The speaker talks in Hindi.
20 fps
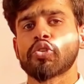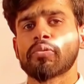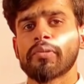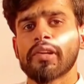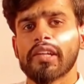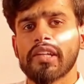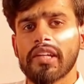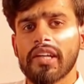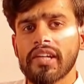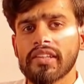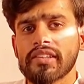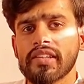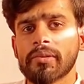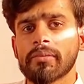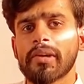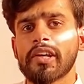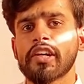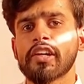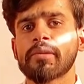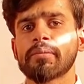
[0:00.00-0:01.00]
में नहीं आते
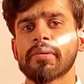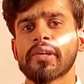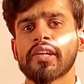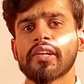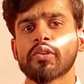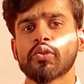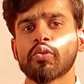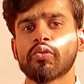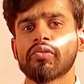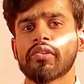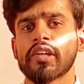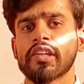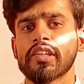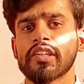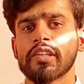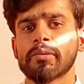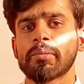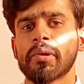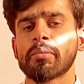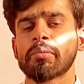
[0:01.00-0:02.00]
मेरिट पे तो वहीं
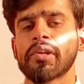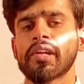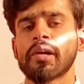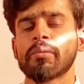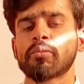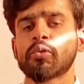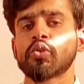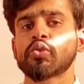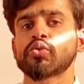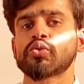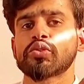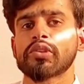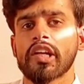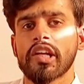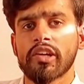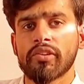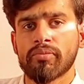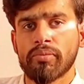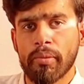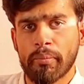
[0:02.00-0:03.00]
डिपार्टमेंट आपको
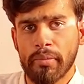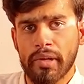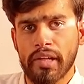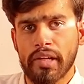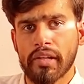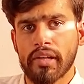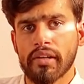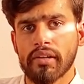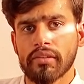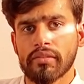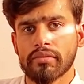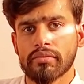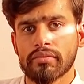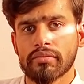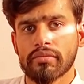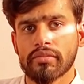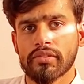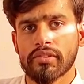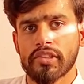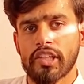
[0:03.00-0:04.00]
सेल्फ पे मिलेगा
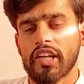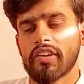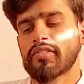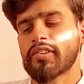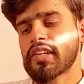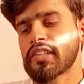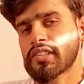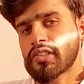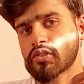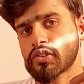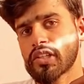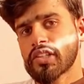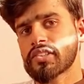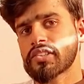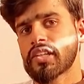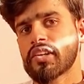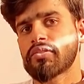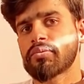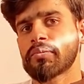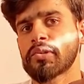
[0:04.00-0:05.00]
सेल्फ कैसे होता है
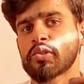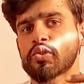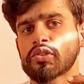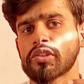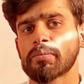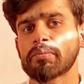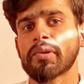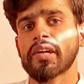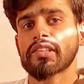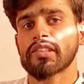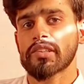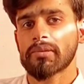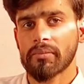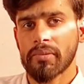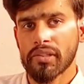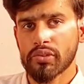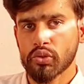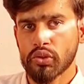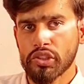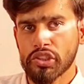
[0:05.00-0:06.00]
सेल्फ मीन टू से पासिंग
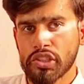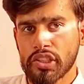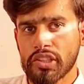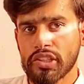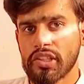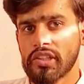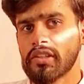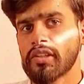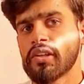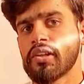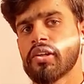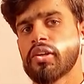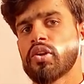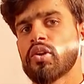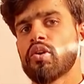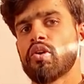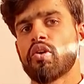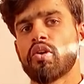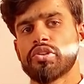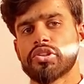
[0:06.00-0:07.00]
मार्क्स होनी चाहिए
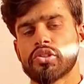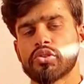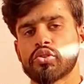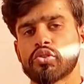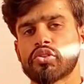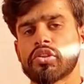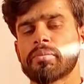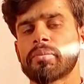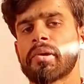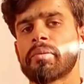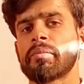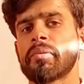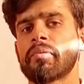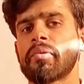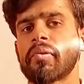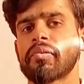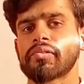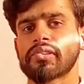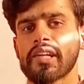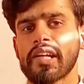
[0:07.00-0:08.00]
और ये जो डिपार्टमेंट
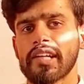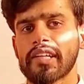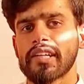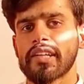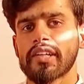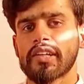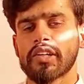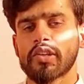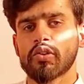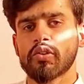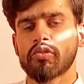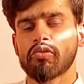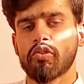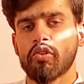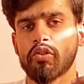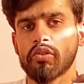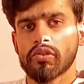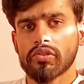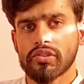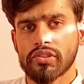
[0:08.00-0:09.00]
आप सेलेक्ट कर रहे हो
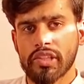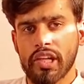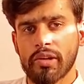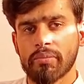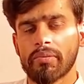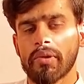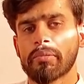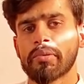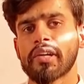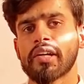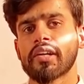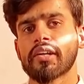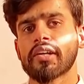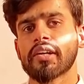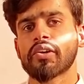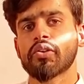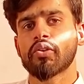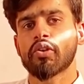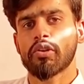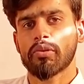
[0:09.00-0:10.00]
वो सेल्फ पे भी कर रहे
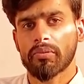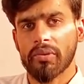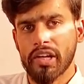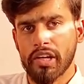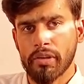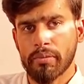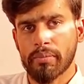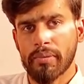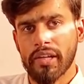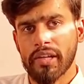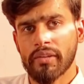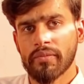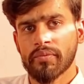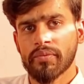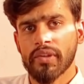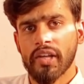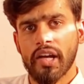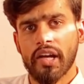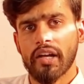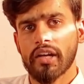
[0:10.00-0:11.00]
हो और मेरिट पे
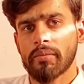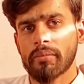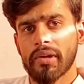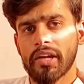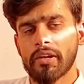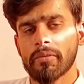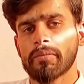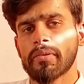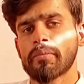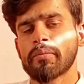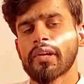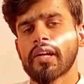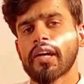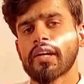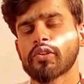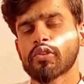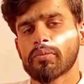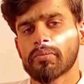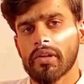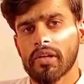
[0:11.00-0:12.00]
अगर मेरिट पे मिला
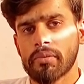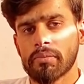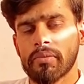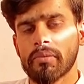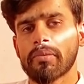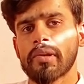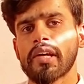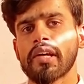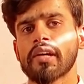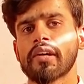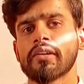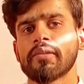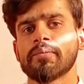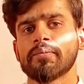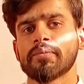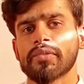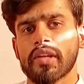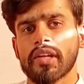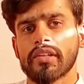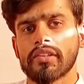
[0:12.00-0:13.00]
है तो मेरिट पे मिलेगा
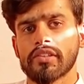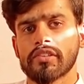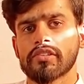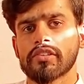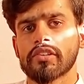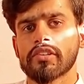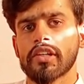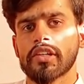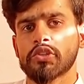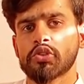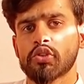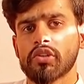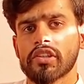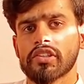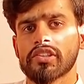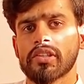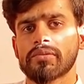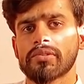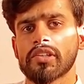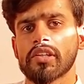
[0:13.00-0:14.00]
डिस्ट्रिक्ट रेशियो के
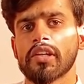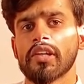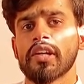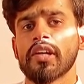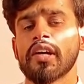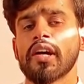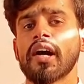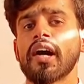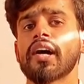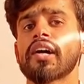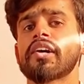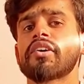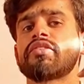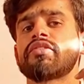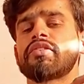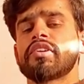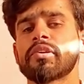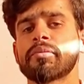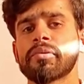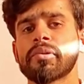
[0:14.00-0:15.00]
हिसाब से अगर
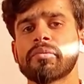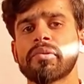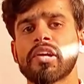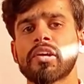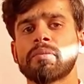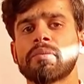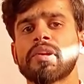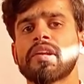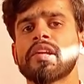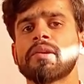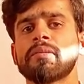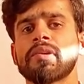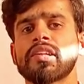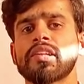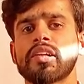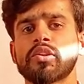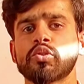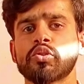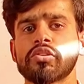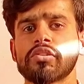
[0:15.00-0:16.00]
फिर भी मेरिट पे नहीं
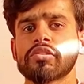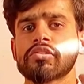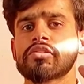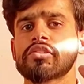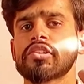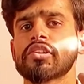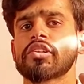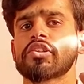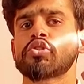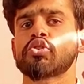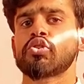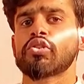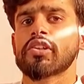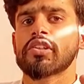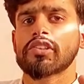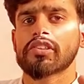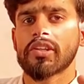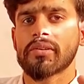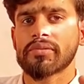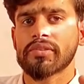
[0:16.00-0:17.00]
मिलता तो डिस्ट्रिक्ट रेशियो के
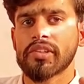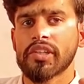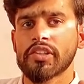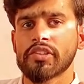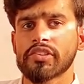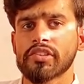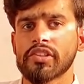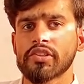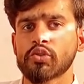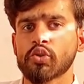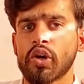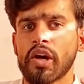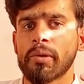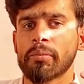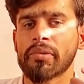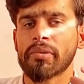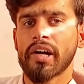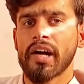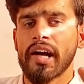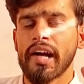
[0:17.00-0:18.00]
हिसाब से ये जो
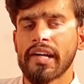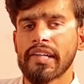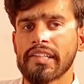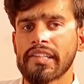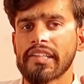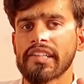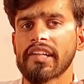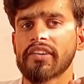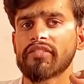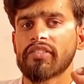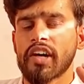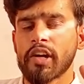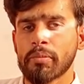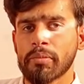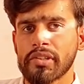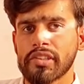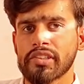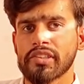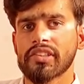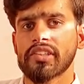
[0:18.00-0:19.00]
आपका आईआईटी या
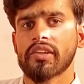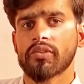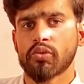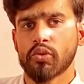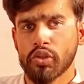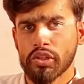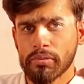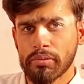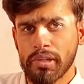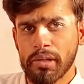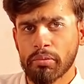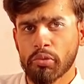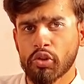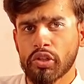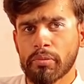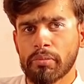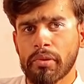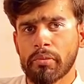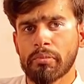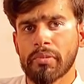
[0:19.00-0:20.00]
फार्मेसी या कोई भी आपको
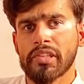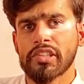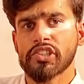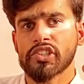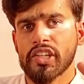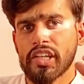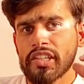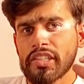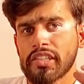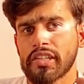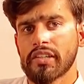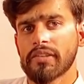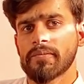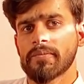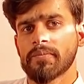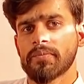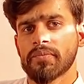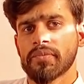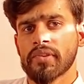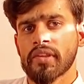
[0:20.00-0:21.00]
डिपार्टमेंट चाहिए
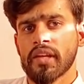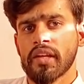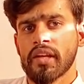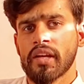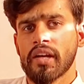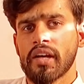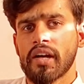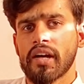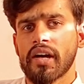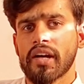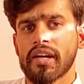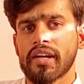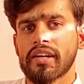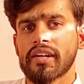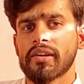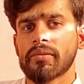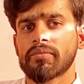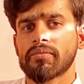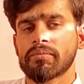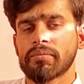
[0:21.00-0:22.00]
अगर
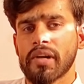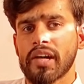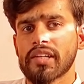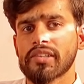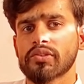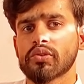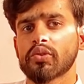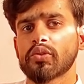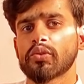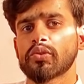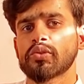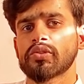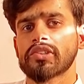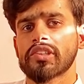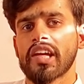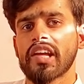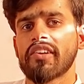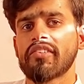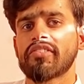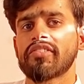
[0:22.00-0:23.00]
आप पास हो
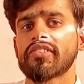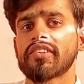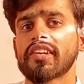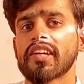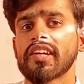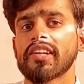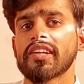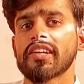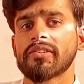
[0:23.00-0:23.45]
सेल्फ के